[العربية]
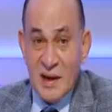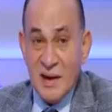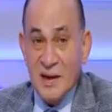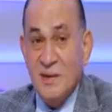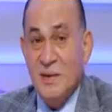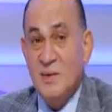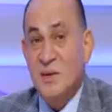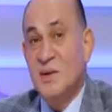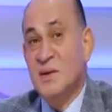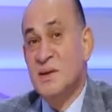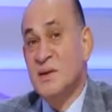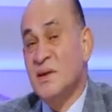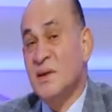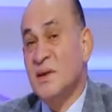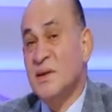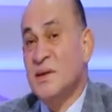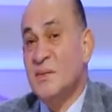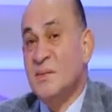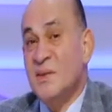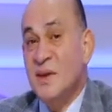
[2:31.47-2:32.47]
لكن كره
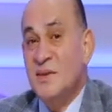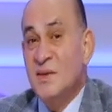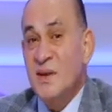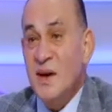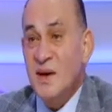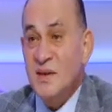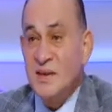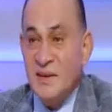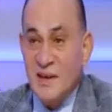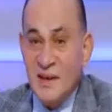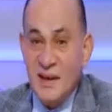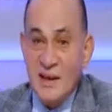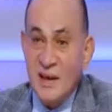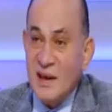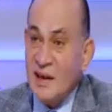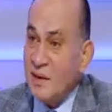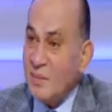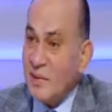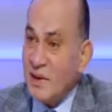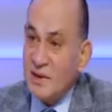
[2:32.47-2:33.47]
القدم لا تعطي
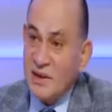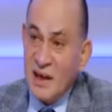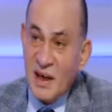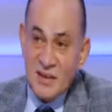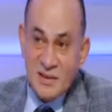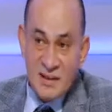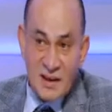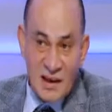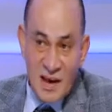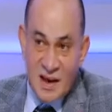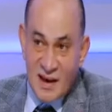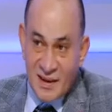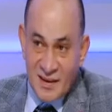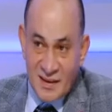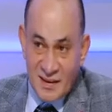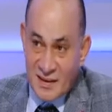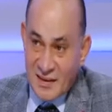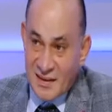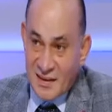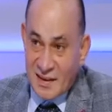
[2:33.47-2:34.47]
الا لمن يعطي لها
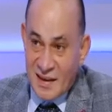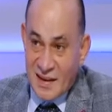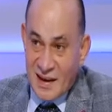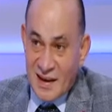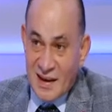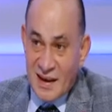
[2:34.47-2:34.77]
مم.